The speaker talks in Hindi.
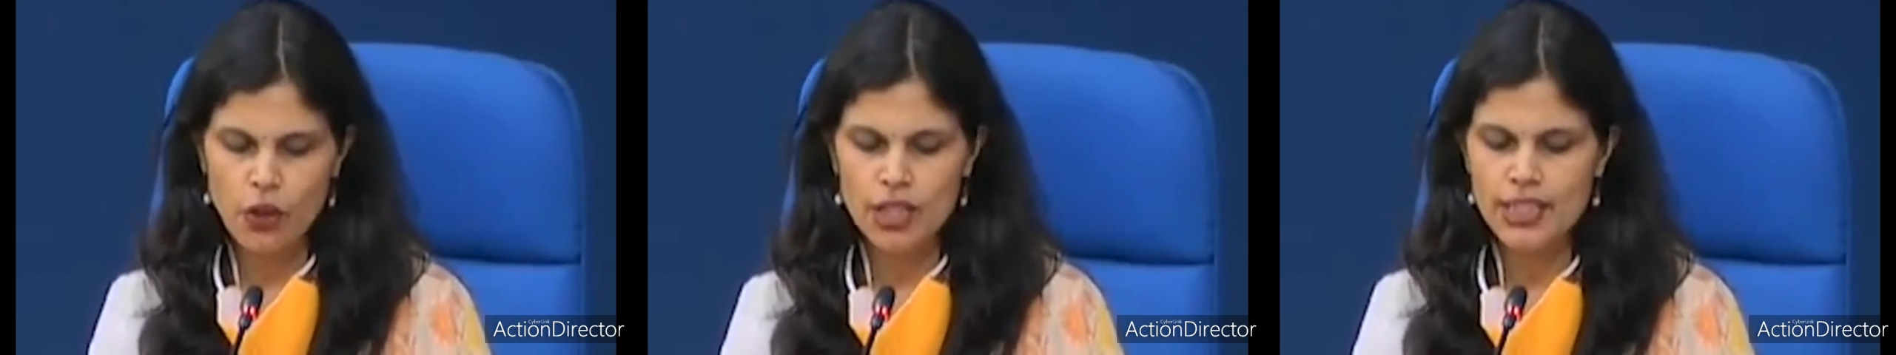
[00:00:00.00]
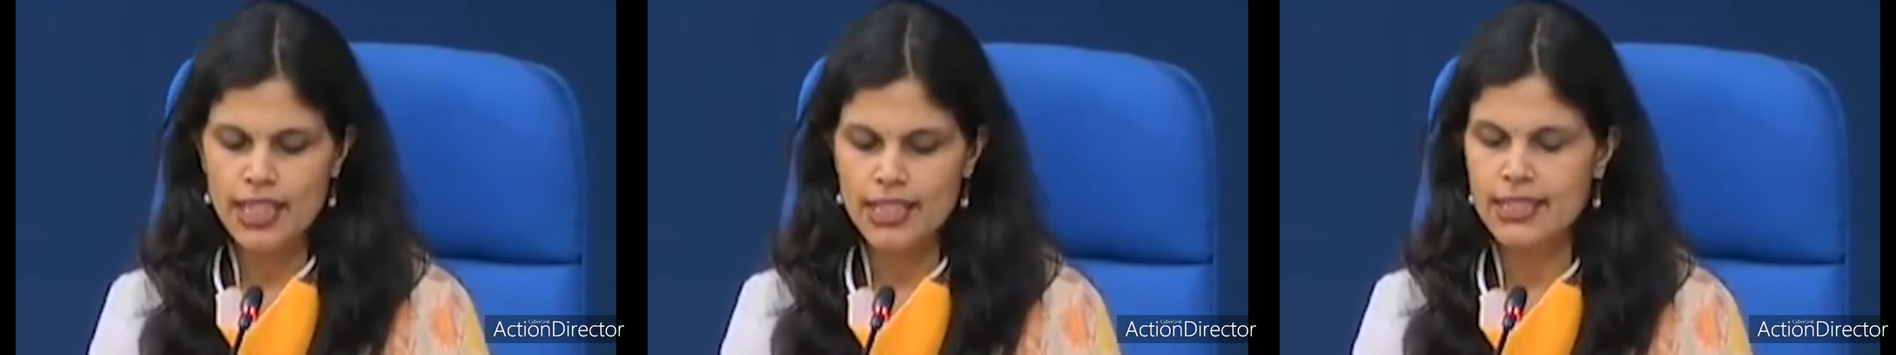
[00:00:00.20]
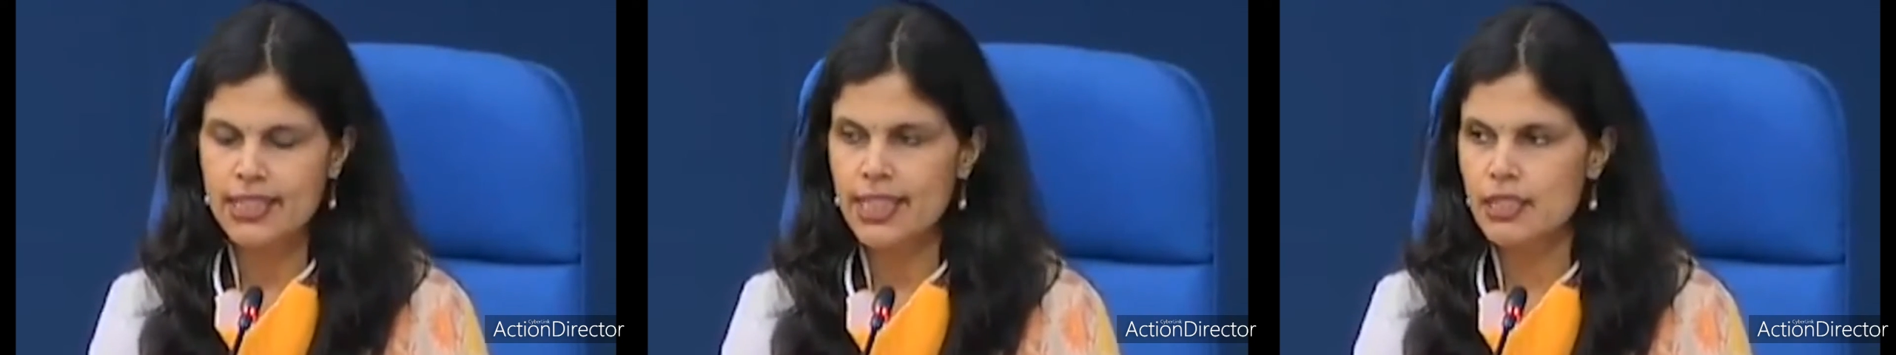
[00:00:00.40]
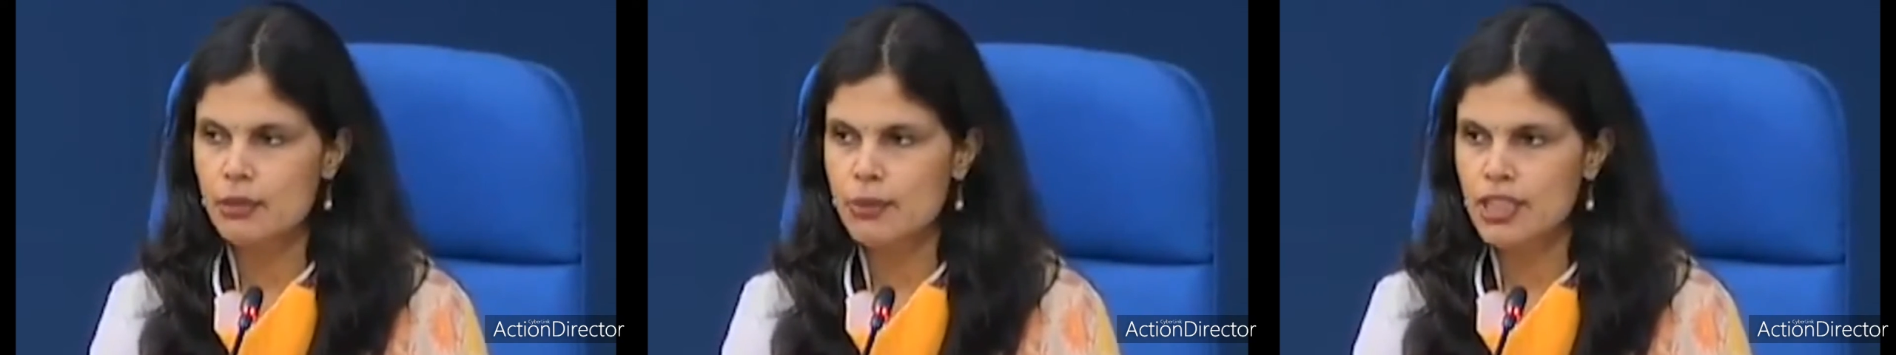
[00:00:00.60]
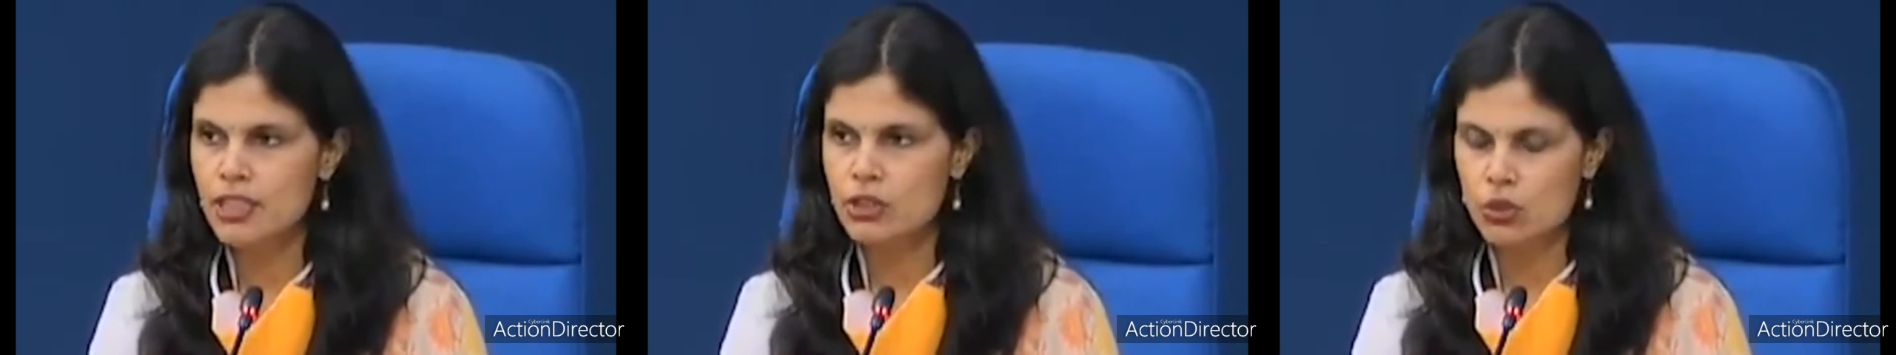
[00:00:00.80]
और
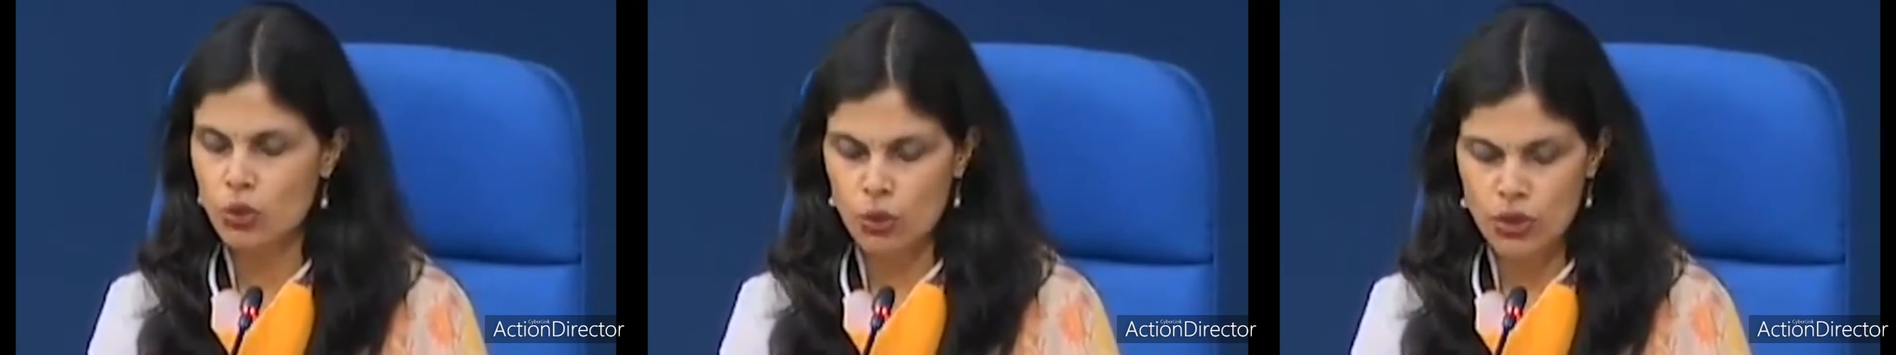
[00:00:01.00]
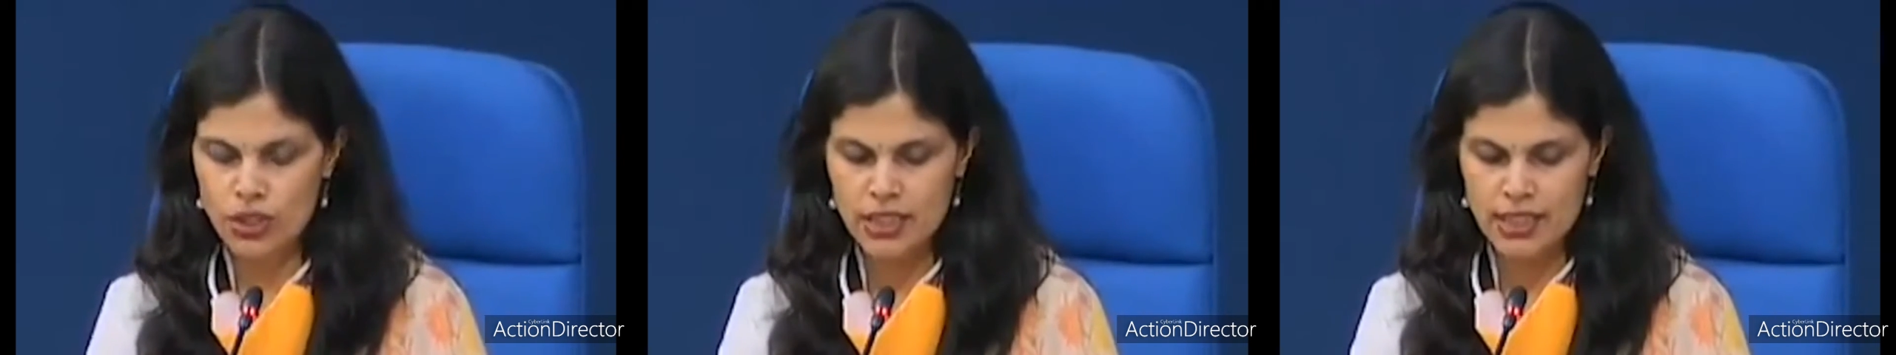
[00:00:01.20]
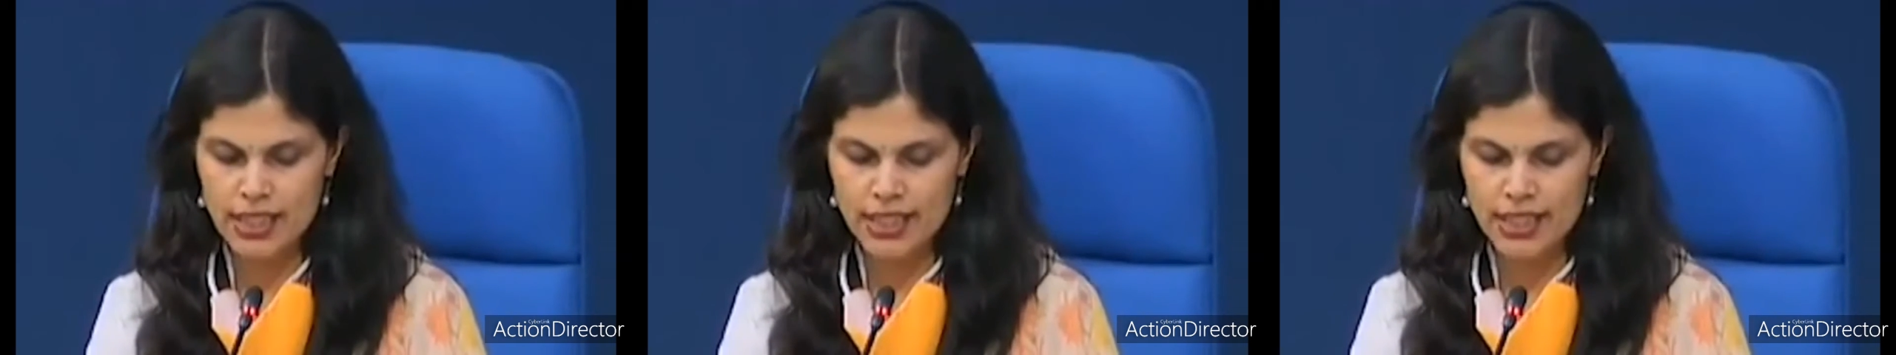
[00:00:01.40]
कंटेनमेंट जोन